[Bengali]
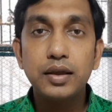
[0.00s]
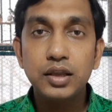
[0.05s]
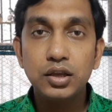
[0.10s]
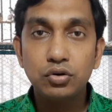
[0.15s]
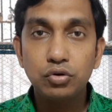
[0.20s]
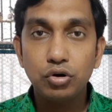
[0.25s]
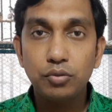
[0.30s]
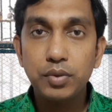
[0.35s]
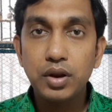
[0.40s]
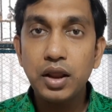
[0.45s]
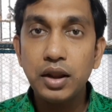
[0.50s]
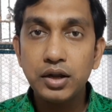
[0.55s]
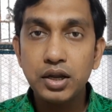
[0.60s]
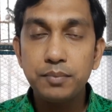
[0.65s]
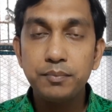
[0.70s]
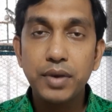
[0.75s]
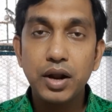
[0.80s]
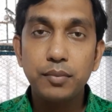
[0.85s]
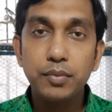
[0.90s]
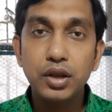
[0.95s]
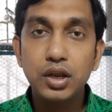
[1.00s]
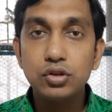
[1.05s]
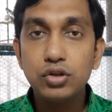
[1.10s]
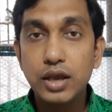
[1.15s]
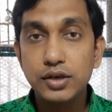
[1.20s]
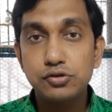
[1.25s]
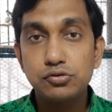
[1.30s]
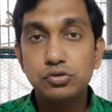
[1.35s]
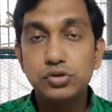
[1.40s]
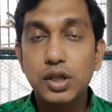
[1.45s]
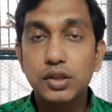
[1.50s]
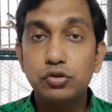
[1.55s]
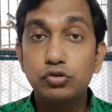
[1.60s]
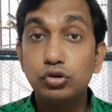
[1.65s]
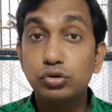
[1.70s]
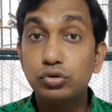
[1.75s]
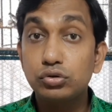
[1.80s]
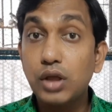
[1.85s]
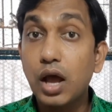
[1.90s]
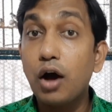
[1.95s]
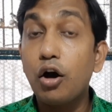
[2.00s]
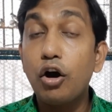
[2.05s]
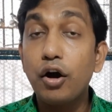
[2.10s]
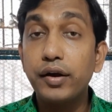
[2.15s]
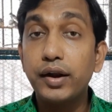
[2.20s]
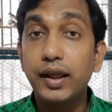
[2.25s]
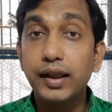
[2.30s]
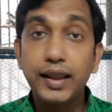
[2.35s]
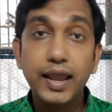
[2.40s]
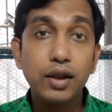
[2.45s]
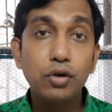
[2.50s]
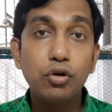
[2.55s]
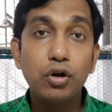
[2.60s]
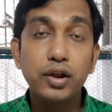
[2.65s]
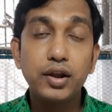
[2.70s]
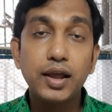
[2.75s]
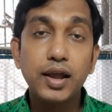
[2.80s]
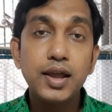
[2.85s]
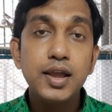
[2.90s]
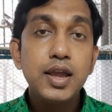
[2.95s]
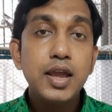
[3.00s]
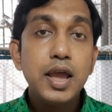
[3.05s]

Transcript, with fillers: ই করবে ডিম পারবে কিন্তু আসলে তাদের কিন্তু তা হয় না কেন হয় না